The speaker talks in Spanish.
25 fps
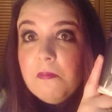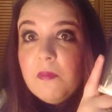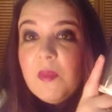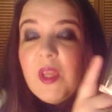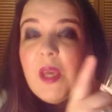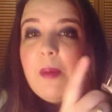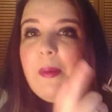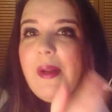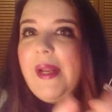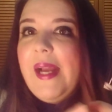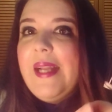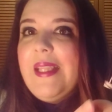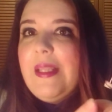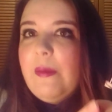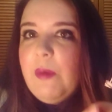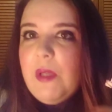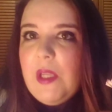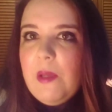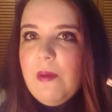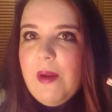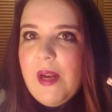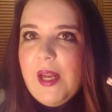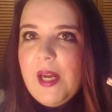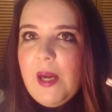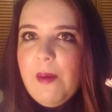Que vale que también
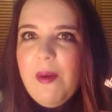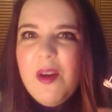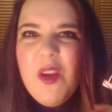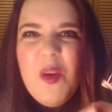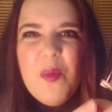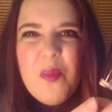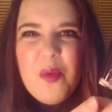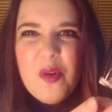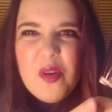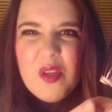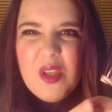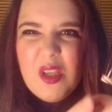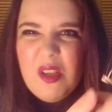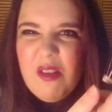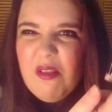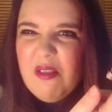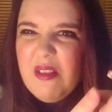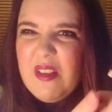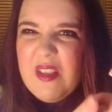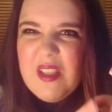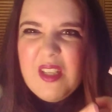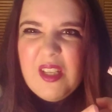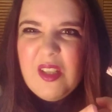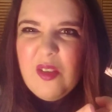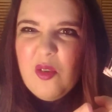iban a caballo, pero es que,
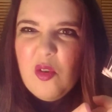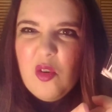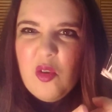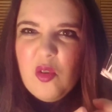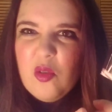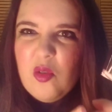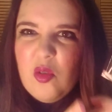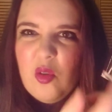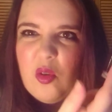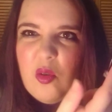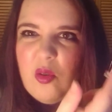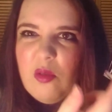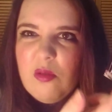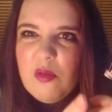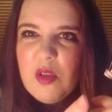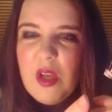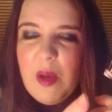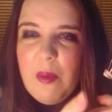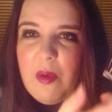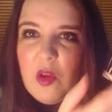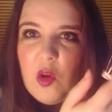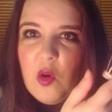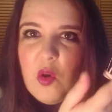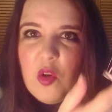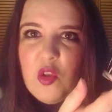es que no, no. O
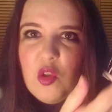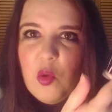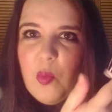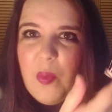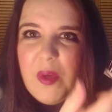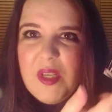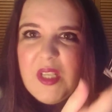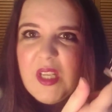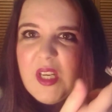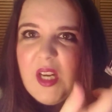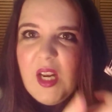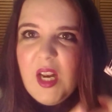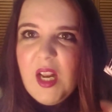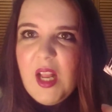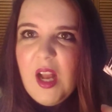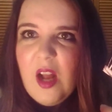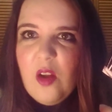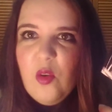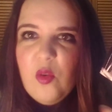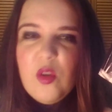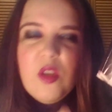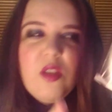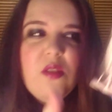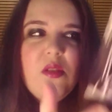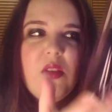sea, yo esto pensé en el
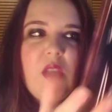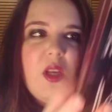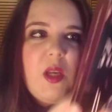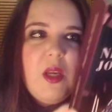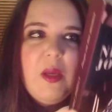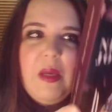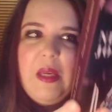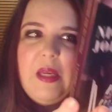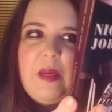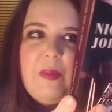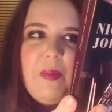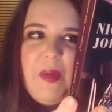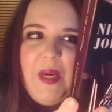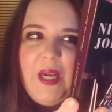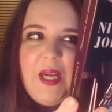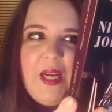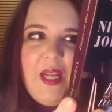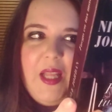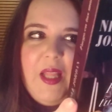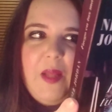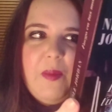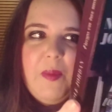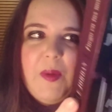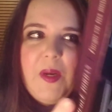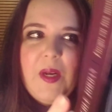lejano oeste, y, para
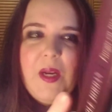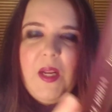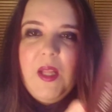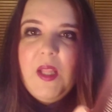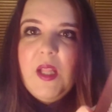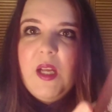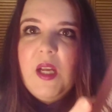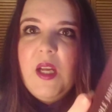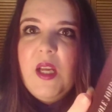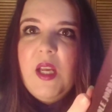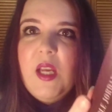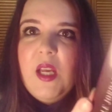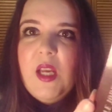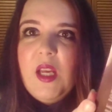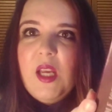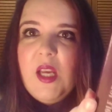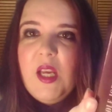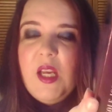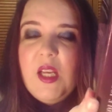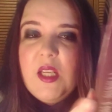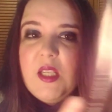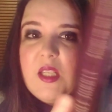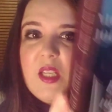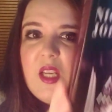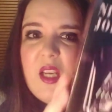nada, para nada.
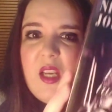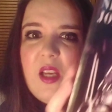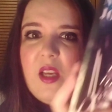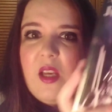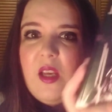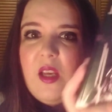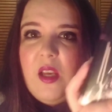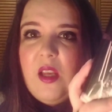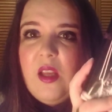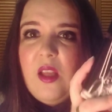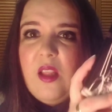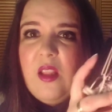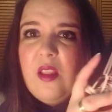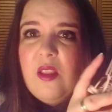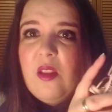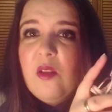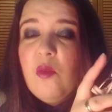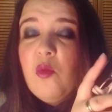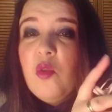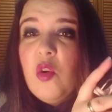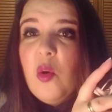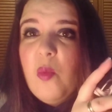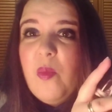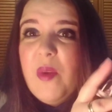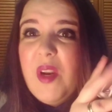Es eh, de
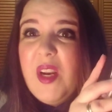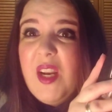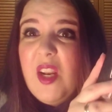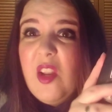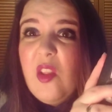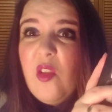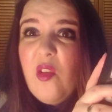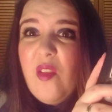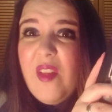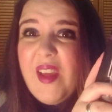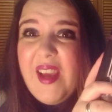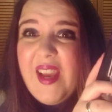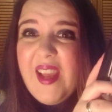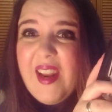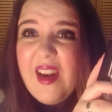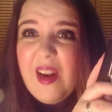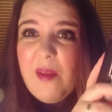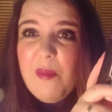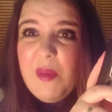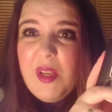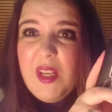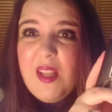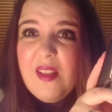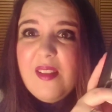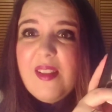un hombre herido de guerra
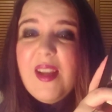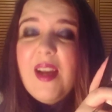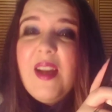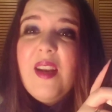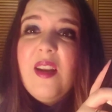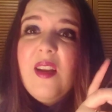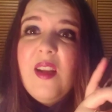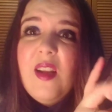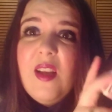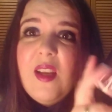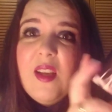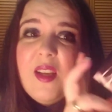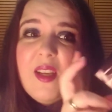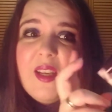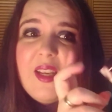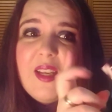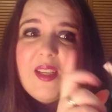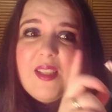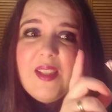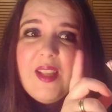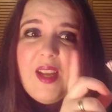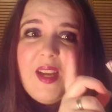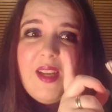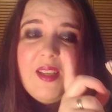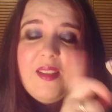militar que
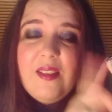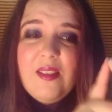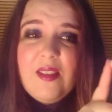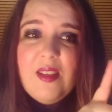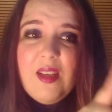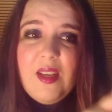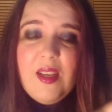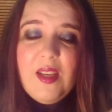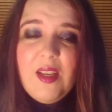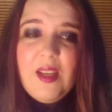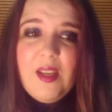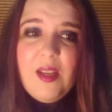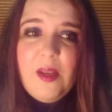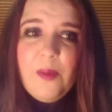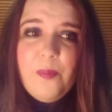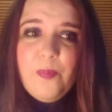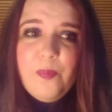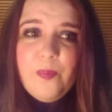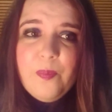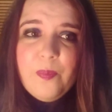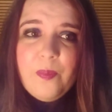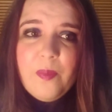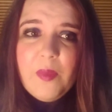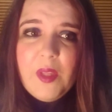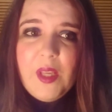está entre
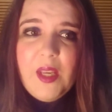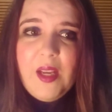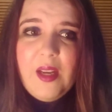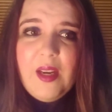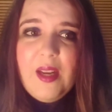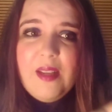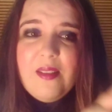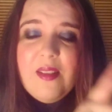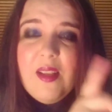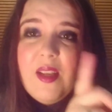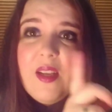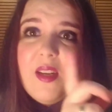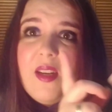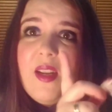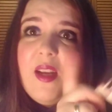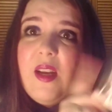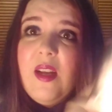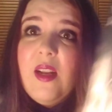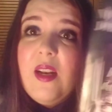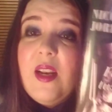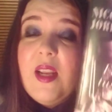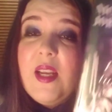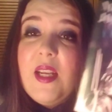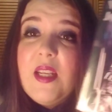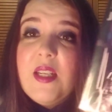mm, Inglaterra
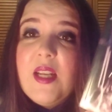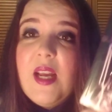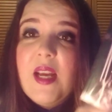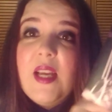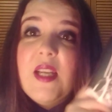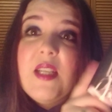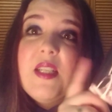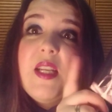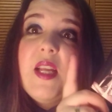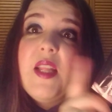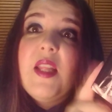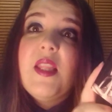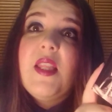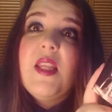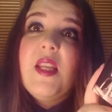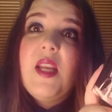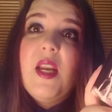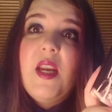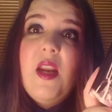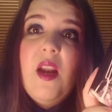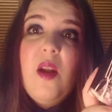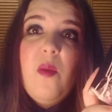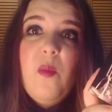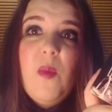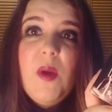y la isla de
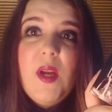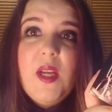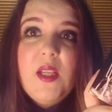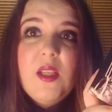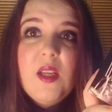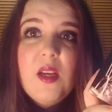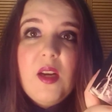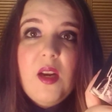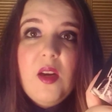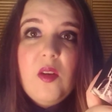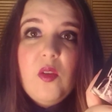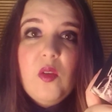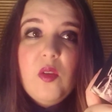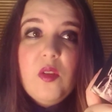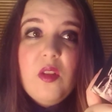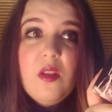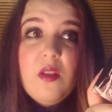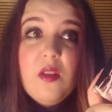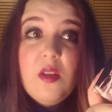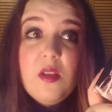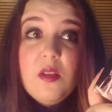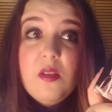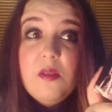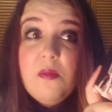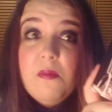Cirene en el Mediterráneo, y
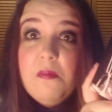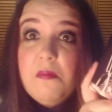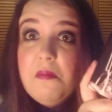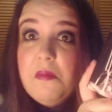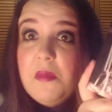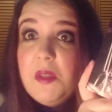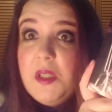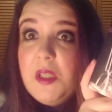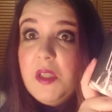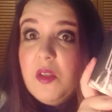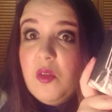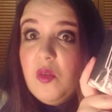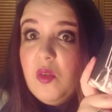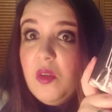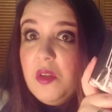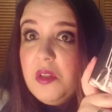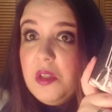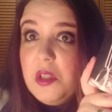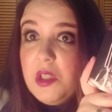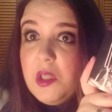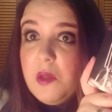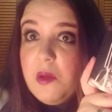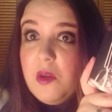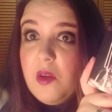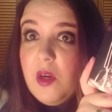dices ¿Y esto qué
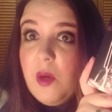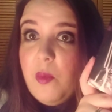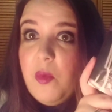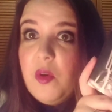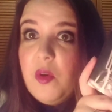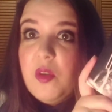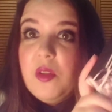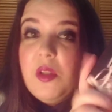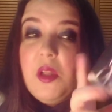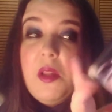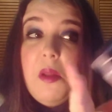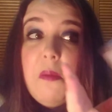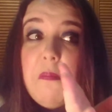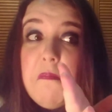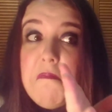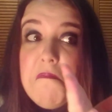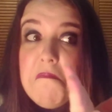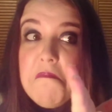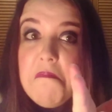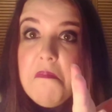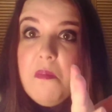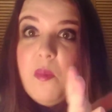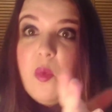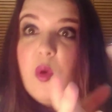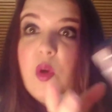tiene que ver con la portada?
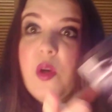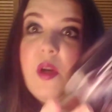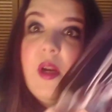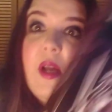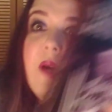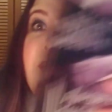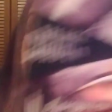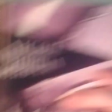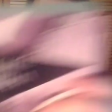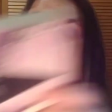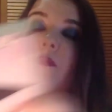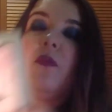Pues nada.